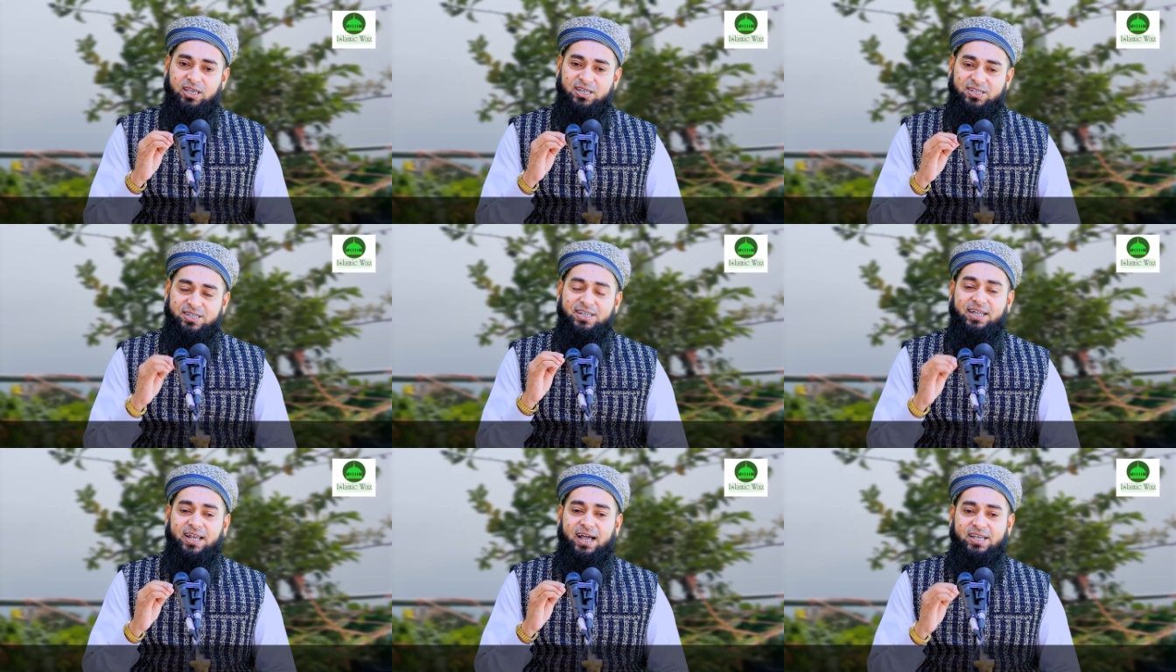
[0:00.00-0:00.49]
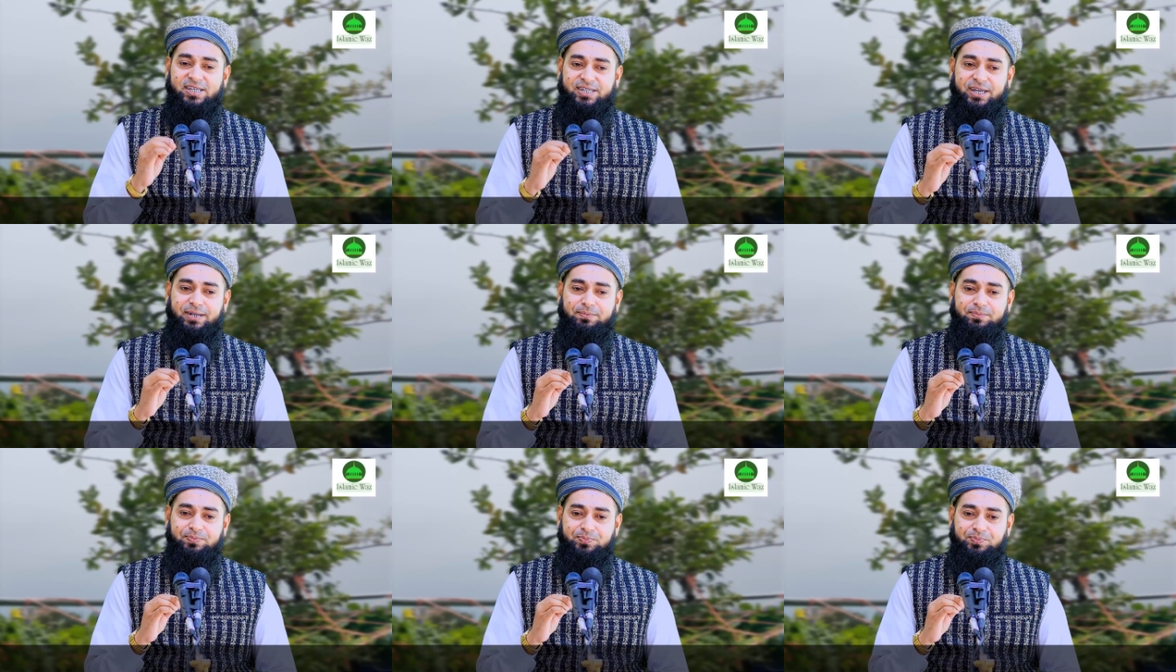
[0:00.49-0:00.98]
স্ত্রীরা
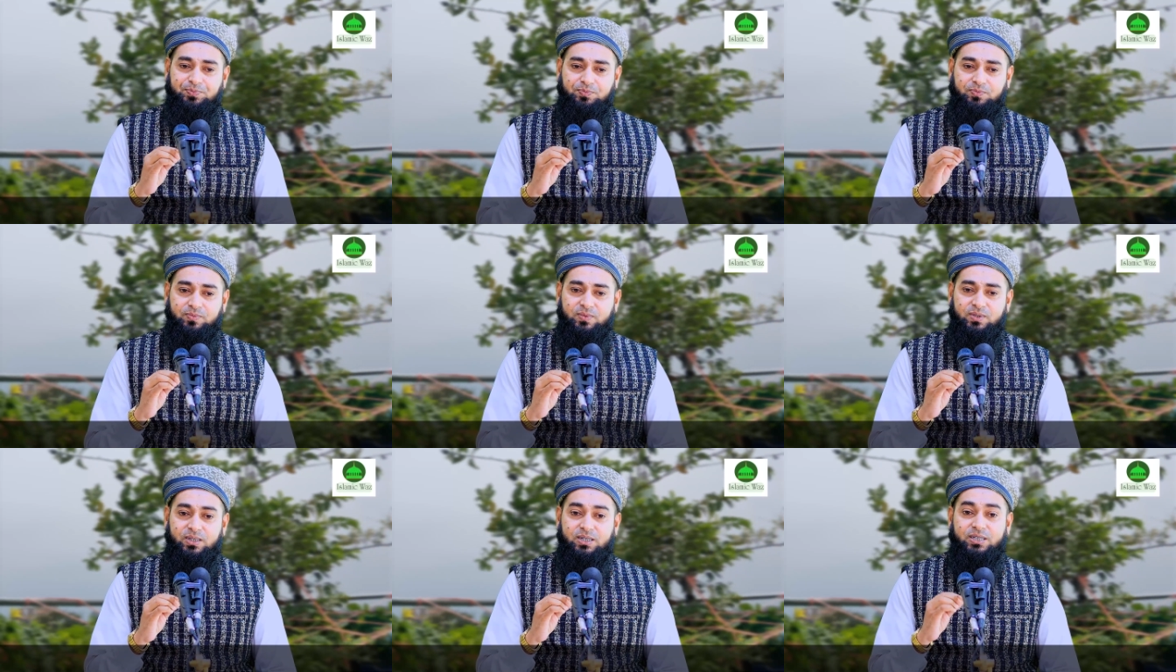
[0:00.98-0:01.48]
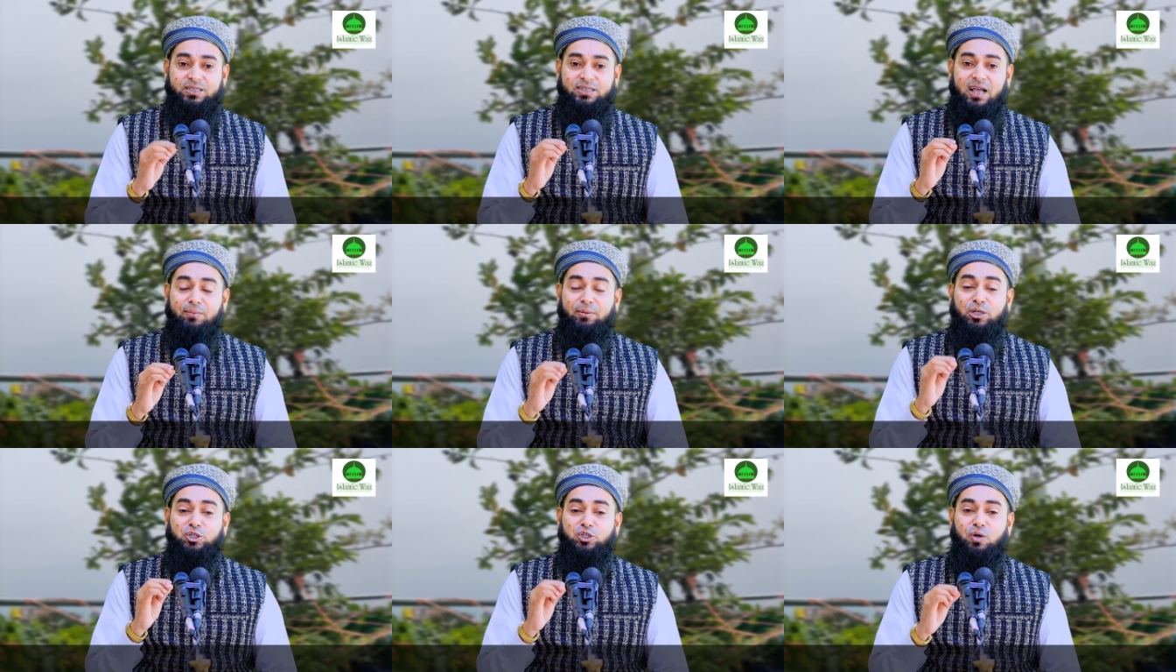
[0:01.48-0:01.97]
আছেন
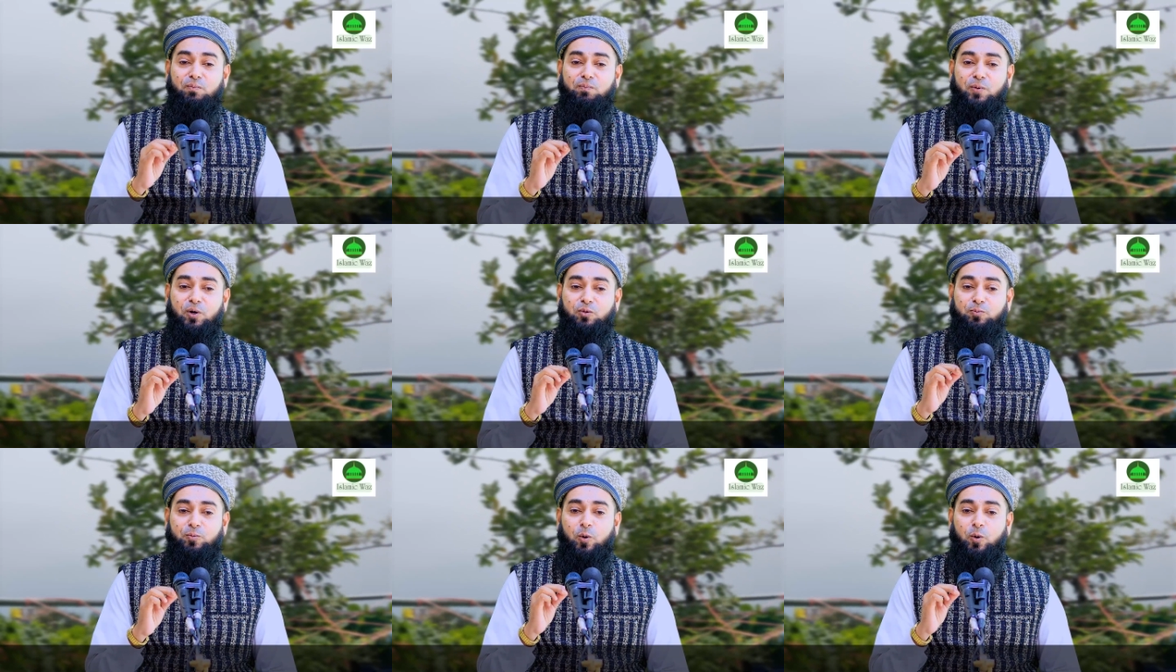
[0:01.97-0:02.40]
স্বামীর সম্পদ